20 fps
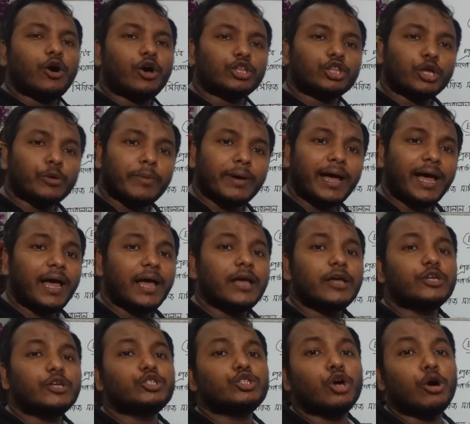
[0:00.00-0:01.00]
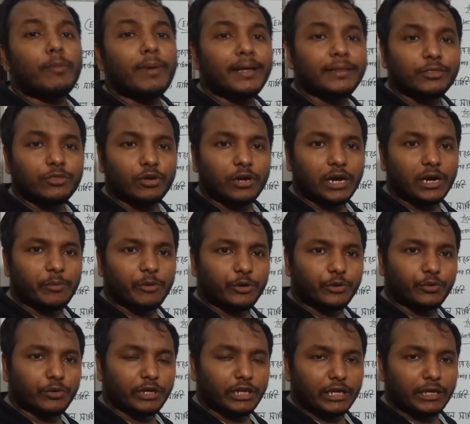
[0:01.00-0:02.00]
অথবা সমান্তরাল
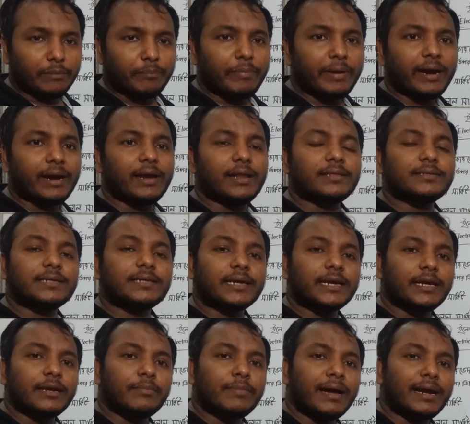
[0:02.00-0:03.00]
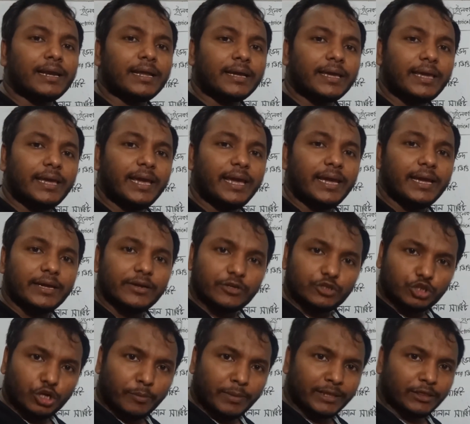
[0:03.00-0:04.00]
বর্তনী প্যারালাল সার্কিটের বাংলা কি
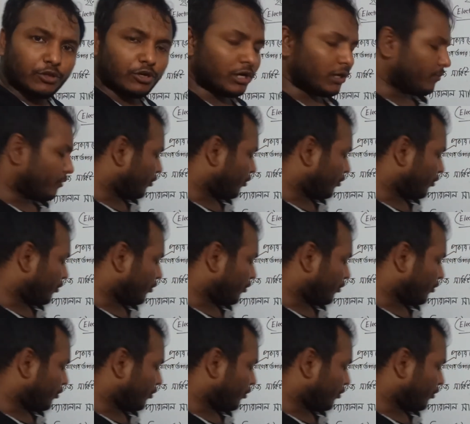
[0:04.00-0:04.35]
সমান্তরাল